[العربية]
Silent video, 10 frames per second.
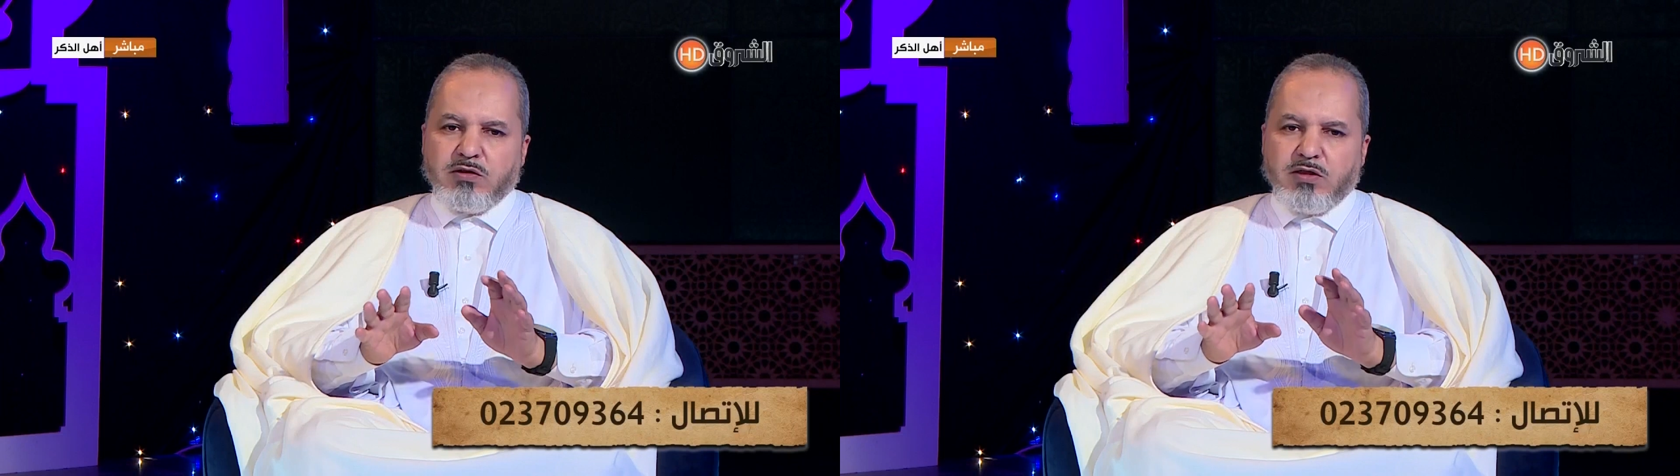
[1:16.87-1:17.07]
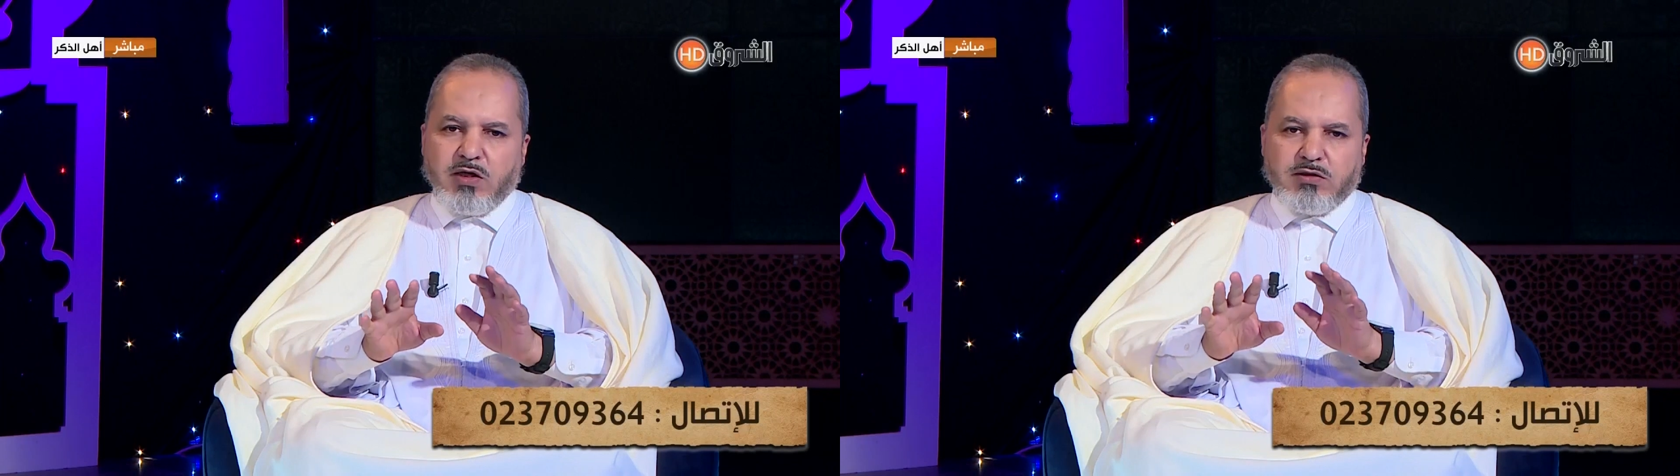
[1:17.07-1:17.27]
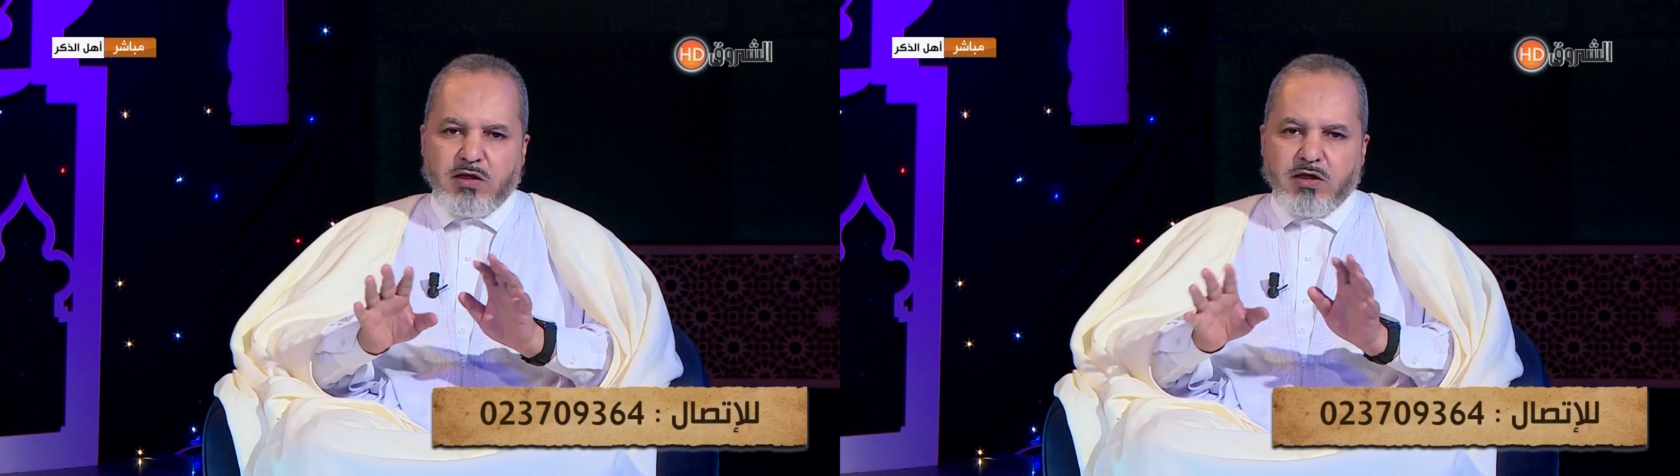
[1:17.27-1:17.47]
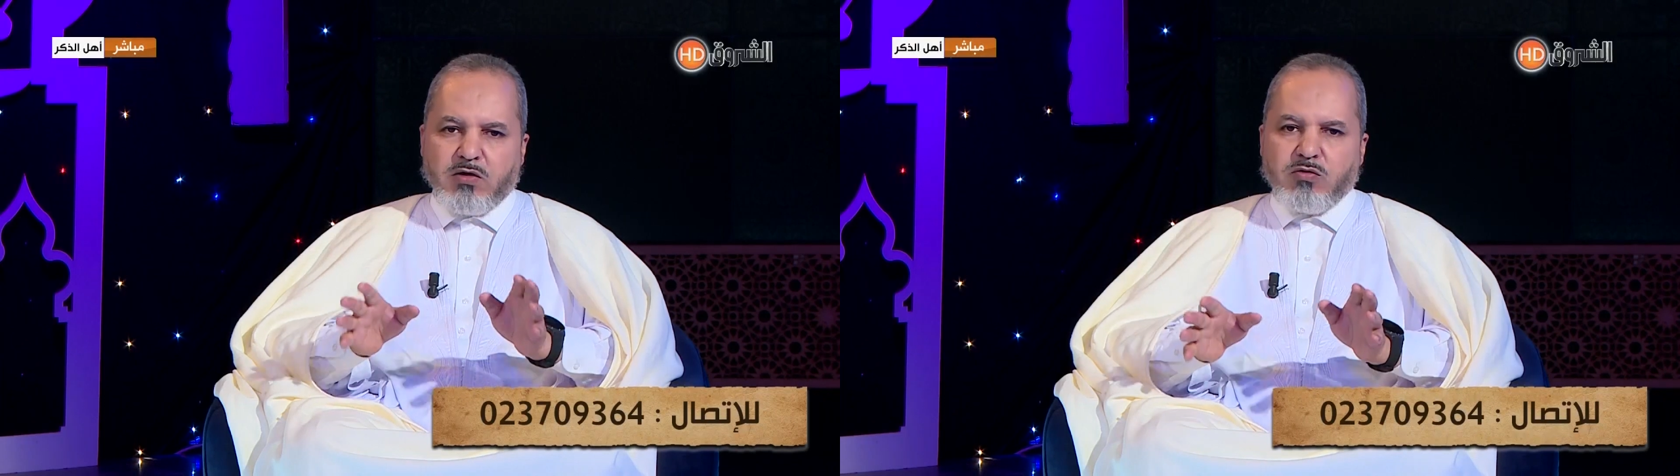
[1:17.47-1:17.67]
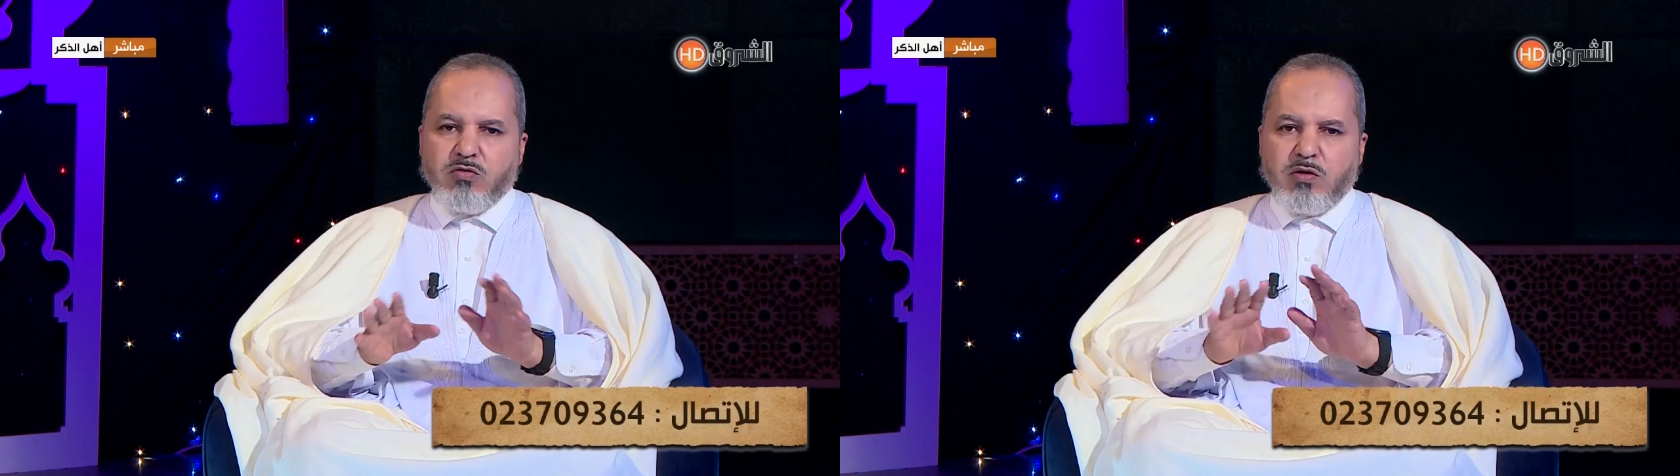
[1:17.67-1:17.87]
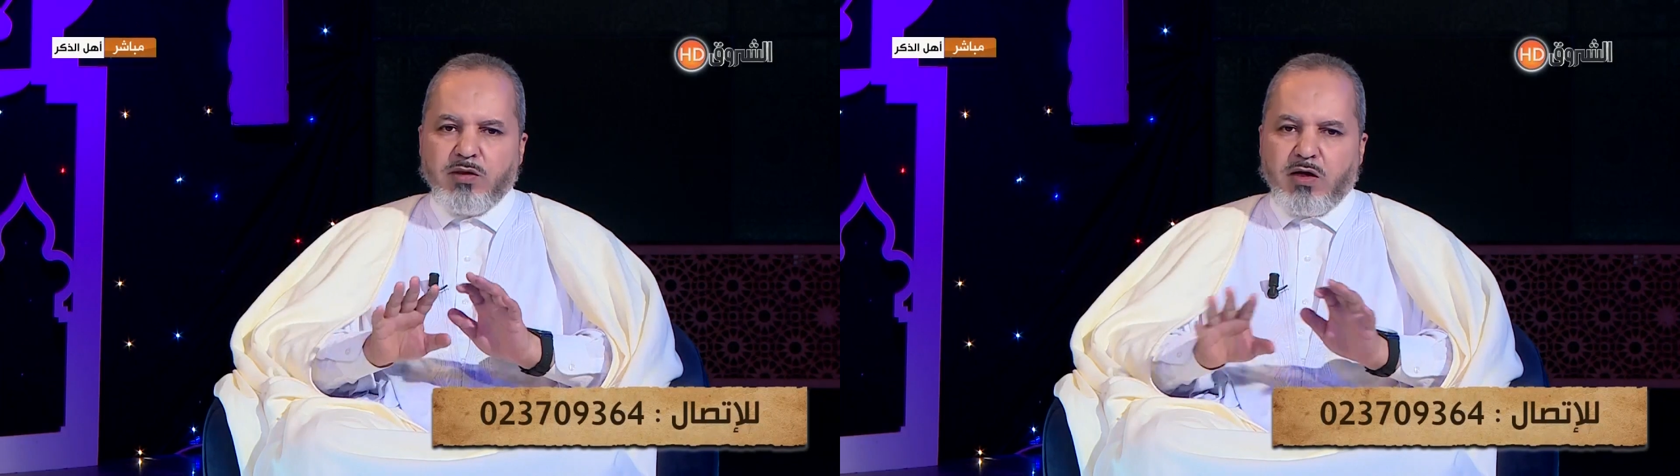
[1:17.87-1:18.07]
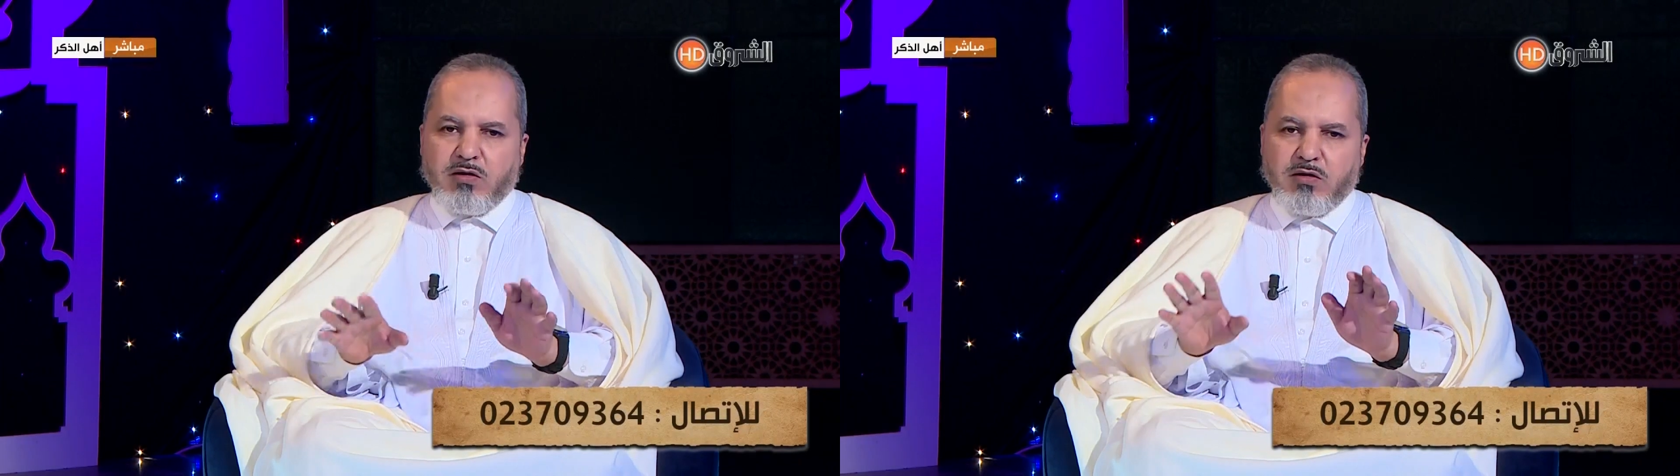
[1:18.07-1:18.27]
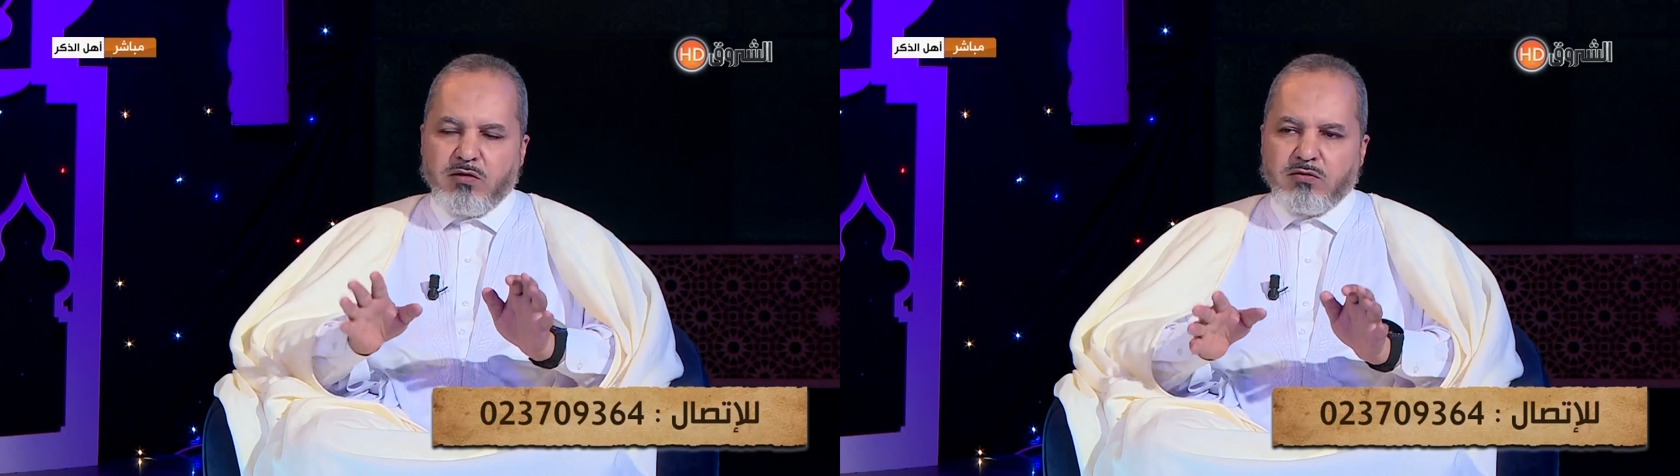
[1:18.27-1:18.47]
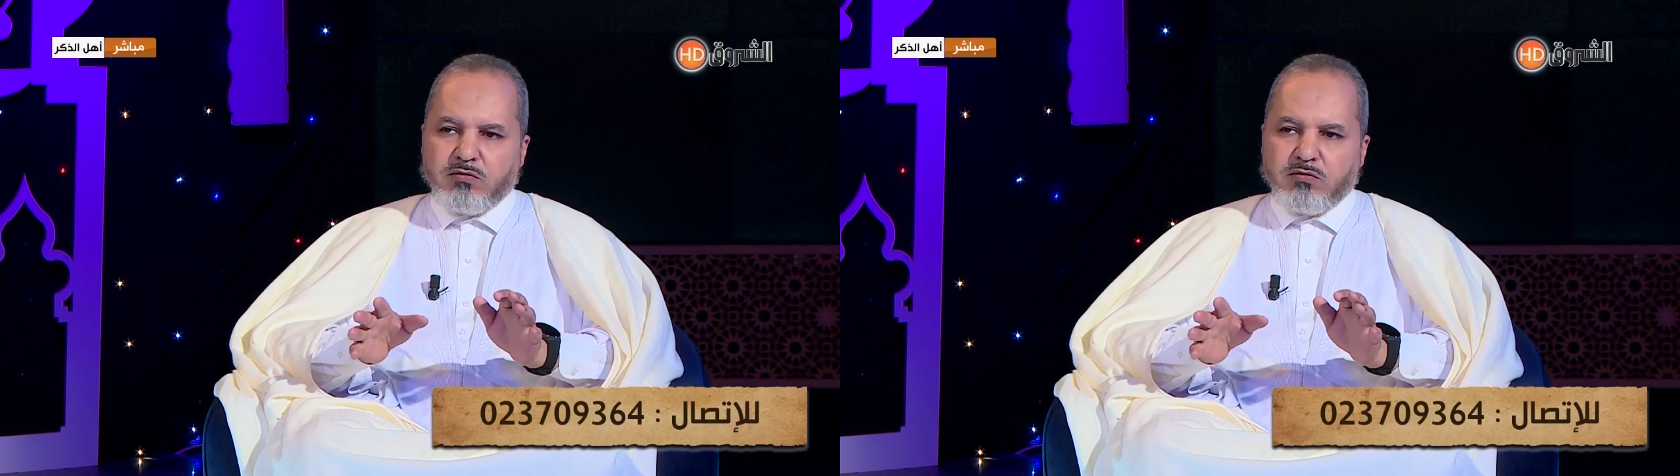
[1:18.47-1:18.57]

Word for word: تلك التركة كلها ميراث